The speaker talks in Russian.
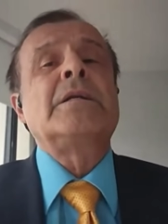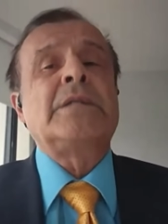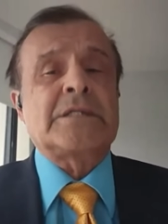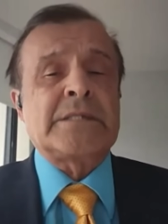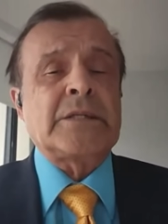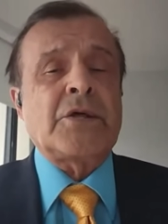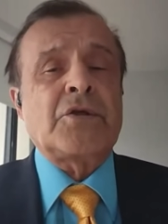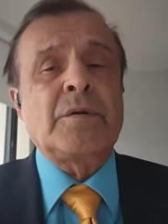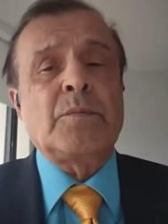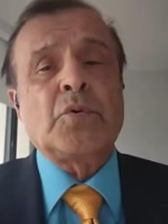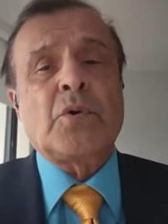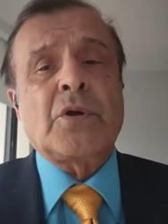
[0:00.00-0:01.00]

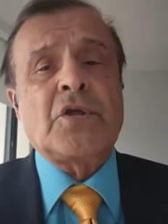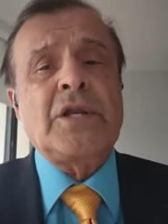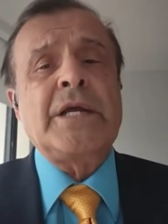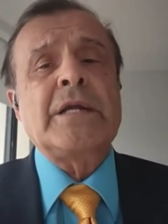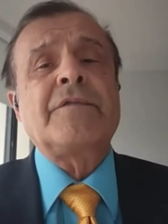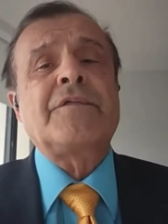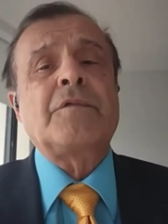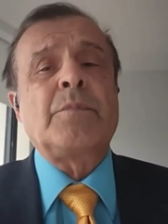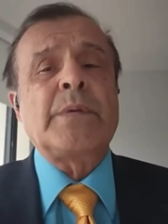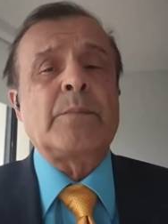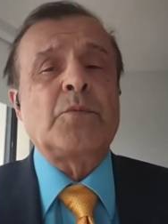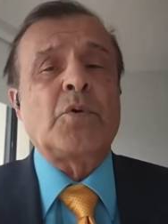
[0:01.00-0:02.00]
Достаточно много членов, у
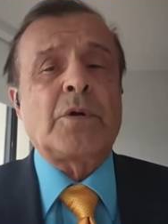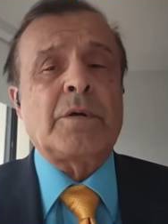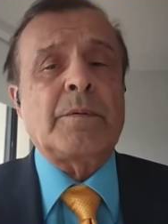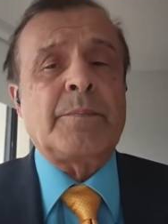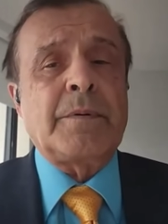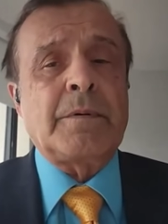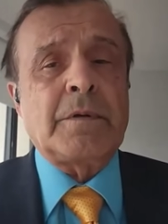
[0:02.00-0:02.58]
меня много